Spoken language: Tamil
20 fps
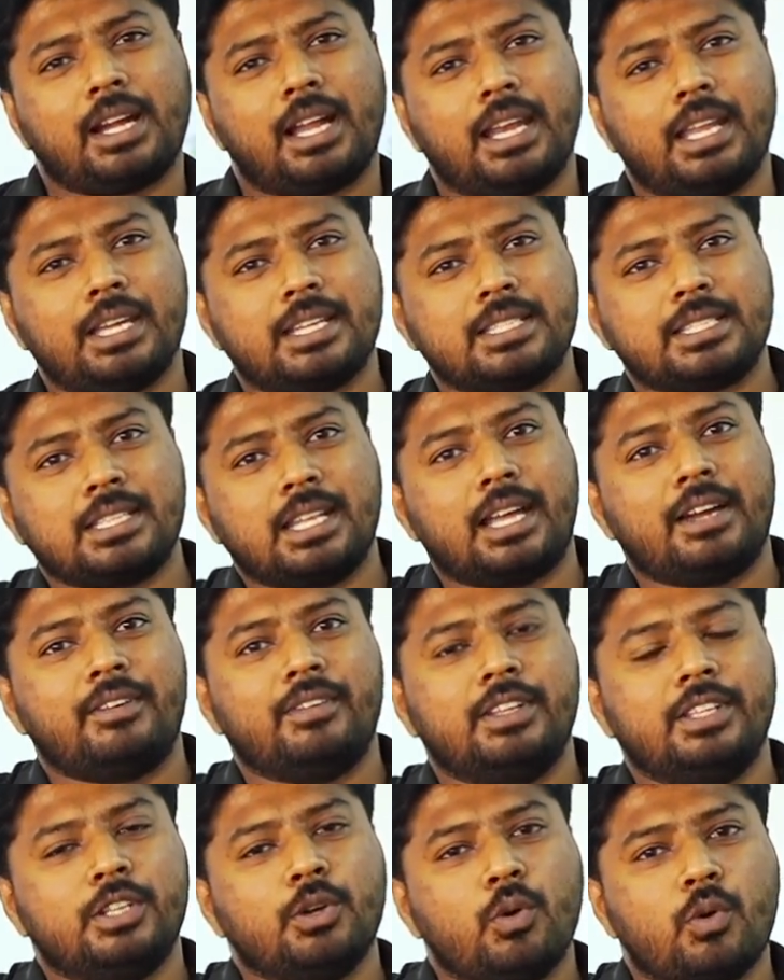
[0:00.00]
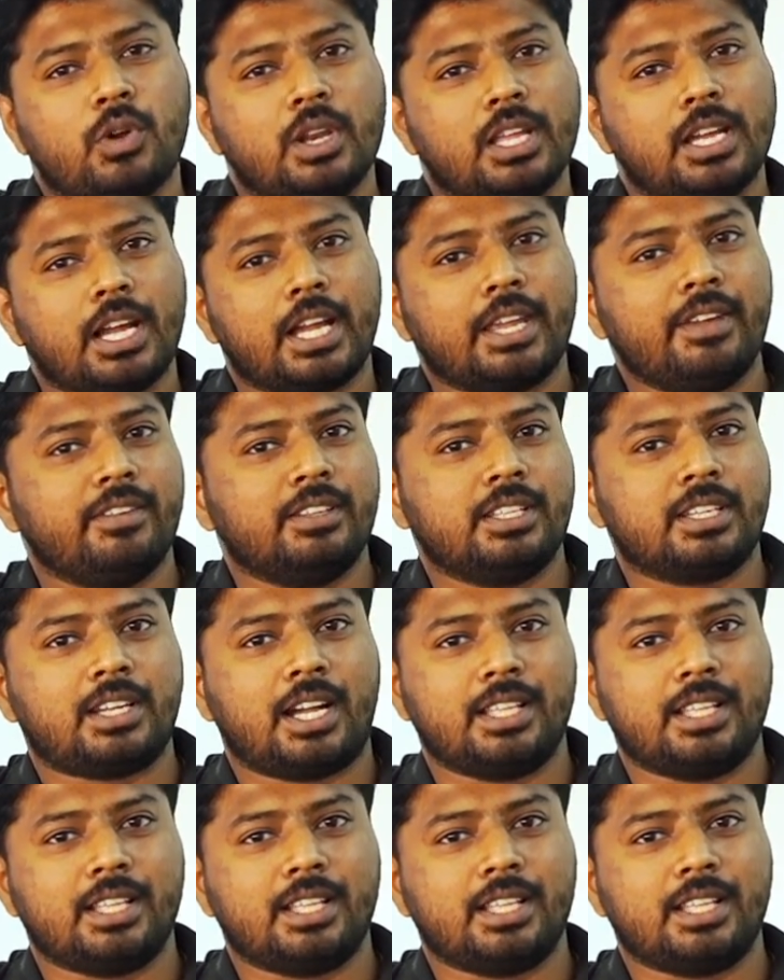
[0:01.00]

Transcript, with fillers: கலர்ஸ்லாம் வந்து உங்களுக்காகவே வந்து